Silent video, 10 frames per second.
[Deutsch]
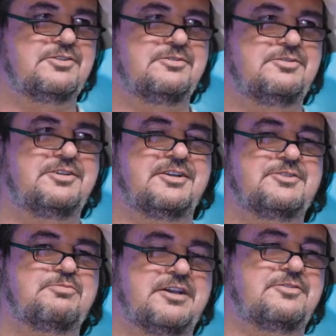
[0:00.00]
Das ist natürlich
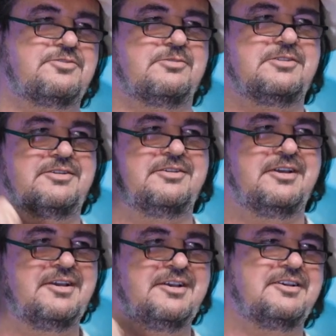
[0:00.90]
ganz praktisch, um die
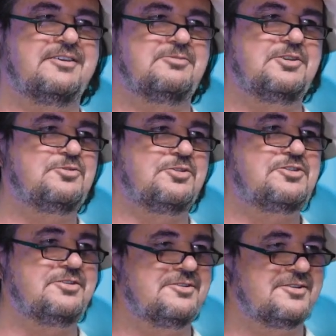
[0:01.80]
um den
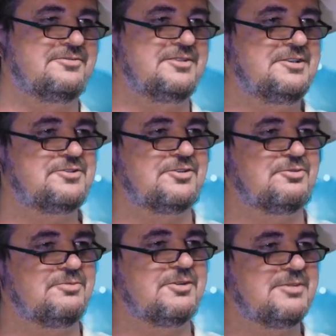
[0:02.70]
Durchschnitt noch ein wenig zu
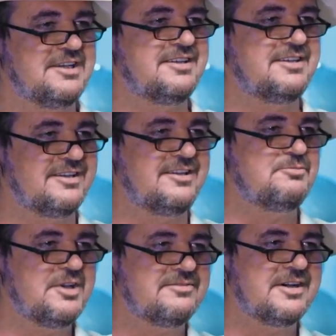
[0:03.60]
erhöhen, weil man ja in der Regel
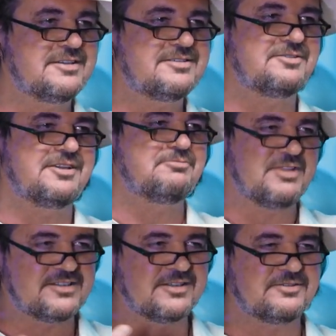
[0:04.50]
mehr weiß oder
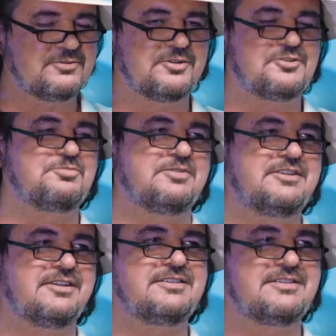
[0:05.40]
besser ja. Deutsch
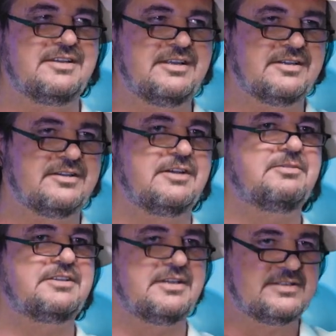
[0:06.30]
spricht als der Lehrer.
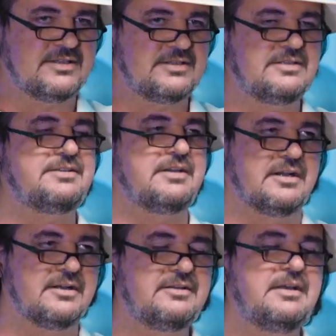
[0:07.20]
Aber tatsächlich,
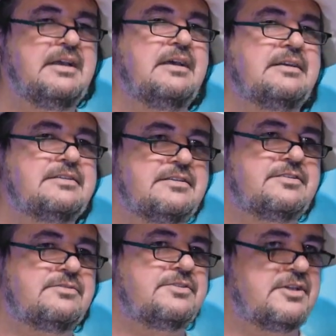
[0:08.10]
ja, es
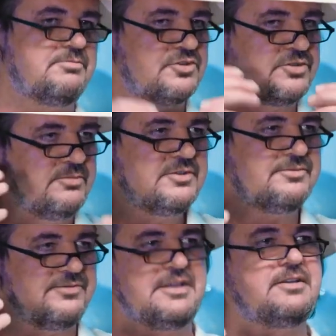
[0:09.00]
ist so, es gibt bestimmte
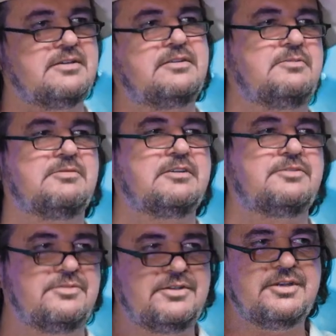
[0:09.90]
Fächer, die man
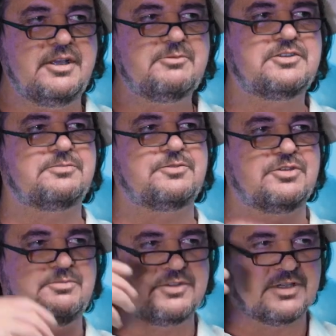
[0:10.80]
natürlich nehmen muss aus
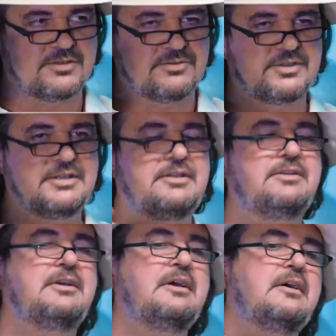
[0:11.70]
bestimmten
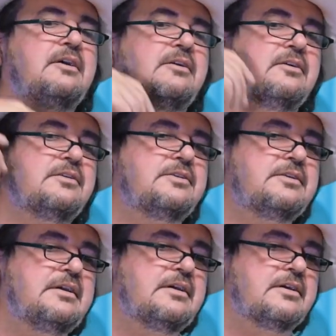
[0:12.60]
Kategorien. Und
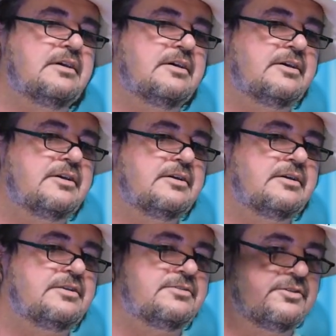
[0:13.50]
äh,
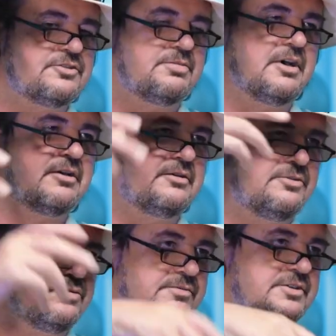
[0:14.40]
also eine Sprache,
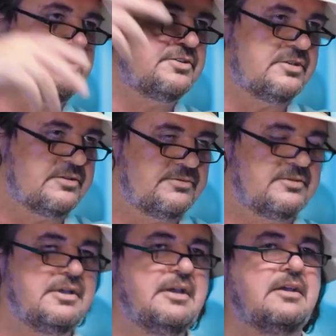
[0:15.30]
Naturwissenschaft
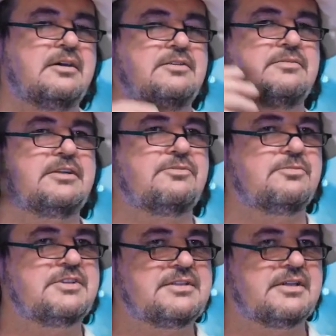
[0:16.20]
und so weiter, wo
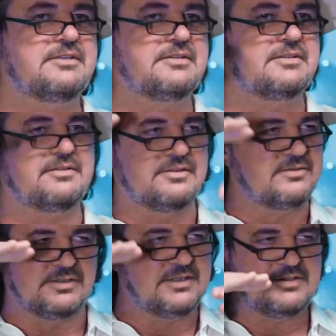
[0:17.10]
man sagt,
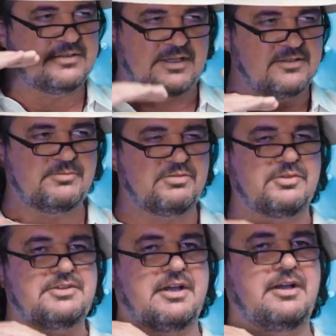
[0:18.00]
ein
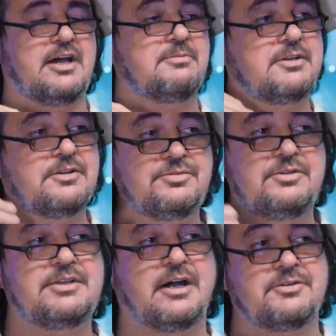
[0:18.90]
Riesenangebot da, aber
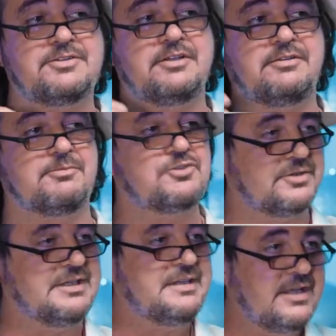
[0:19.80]
natürlich ausgerechnet, wenn man schon
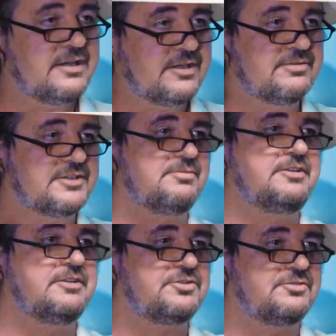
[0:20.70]
eine Idee hat, was man
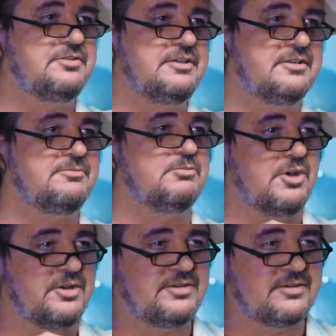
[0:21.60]
hier studieren
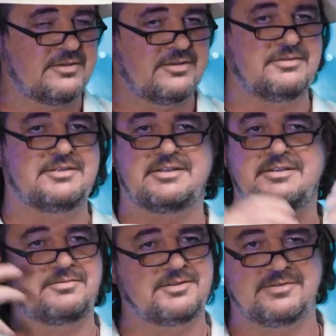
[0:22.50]
möchte, und ich sage
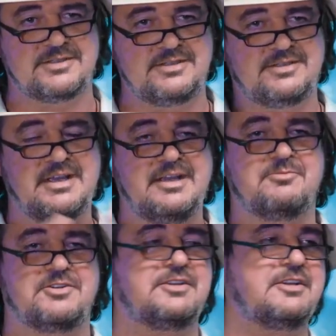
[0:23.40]
jetzt, was weiß ich,
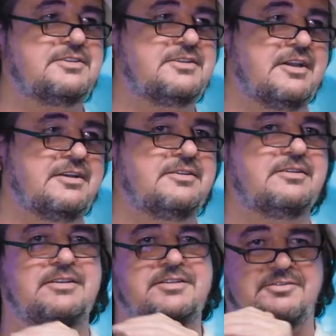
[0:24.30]
möchte ganz
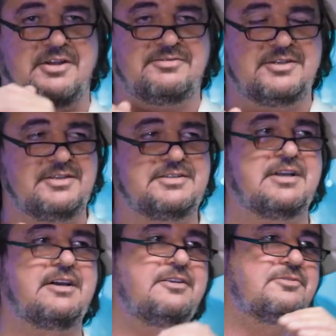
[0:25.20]
gerne ins Graphic
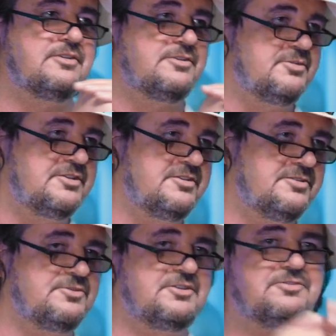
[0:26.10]
Design oder ich möchte in die
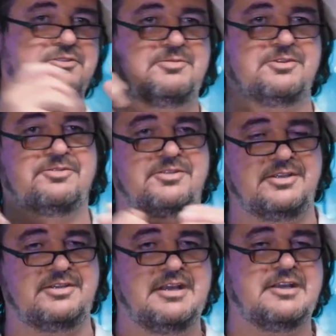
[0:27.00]
Physik oder
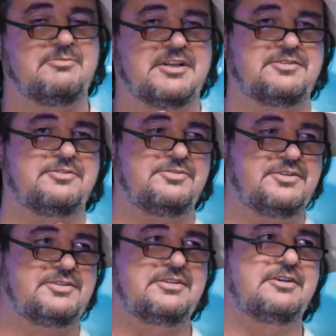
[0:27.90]
Biologie, macht es
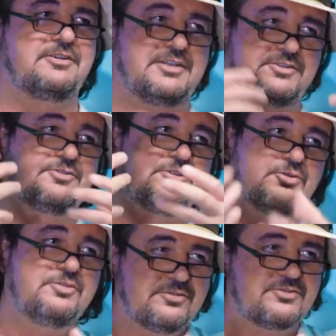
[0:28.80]
natürlich Sinn, auch das dort
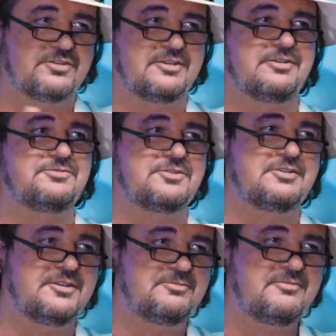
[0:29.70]
unten schon
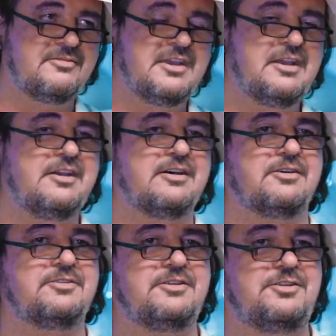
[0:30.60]
aufzunehmen
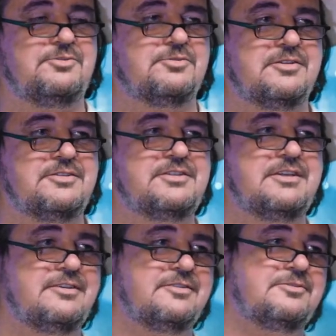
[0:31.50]
und nicht nur
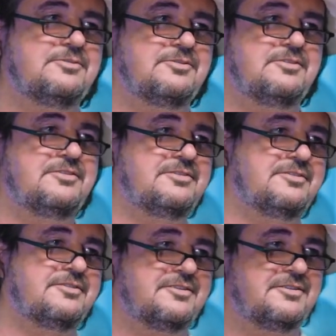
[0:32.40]
Segeln und,
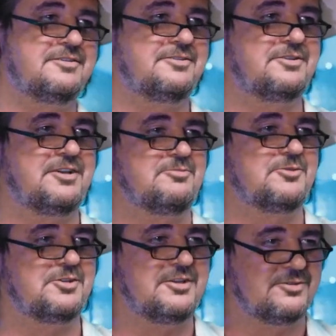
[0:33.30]
äh, und Campen
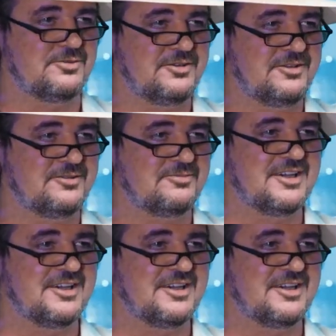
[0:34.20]
und Geologie.